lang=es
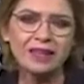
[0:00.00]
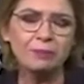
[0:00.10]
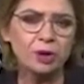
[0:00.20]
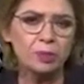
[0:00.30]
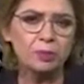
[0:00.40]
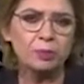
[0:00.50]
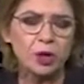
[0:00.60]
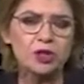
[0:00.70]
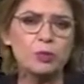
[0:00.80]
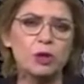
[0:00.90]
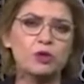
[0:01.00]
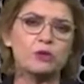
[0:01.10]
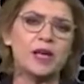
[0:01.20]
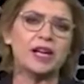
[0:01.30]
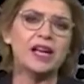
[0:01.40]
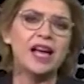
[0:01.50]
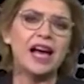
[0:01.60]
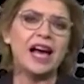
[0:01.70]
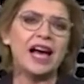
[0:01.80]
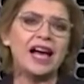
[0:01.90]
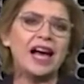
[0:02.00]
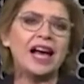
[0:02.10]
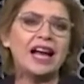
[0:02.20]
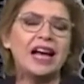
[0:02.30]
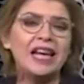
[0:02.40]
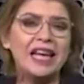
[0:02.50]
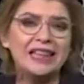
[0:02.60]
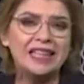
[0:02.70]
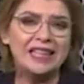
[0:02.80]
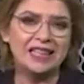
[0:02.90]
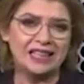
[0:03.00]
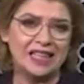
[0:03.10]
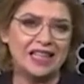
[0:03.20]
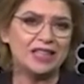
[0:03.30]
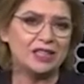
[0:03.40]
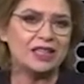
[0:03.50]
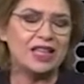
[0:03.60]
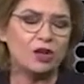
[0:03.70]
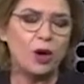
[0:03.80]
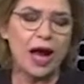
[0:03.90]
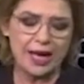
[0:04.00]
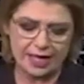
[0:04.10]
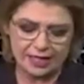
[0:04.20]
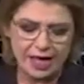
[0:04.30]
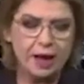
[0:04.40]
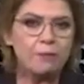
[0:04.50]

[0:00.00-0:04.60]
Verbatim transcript: por, eso podemos ver a, Leti de, Nogales,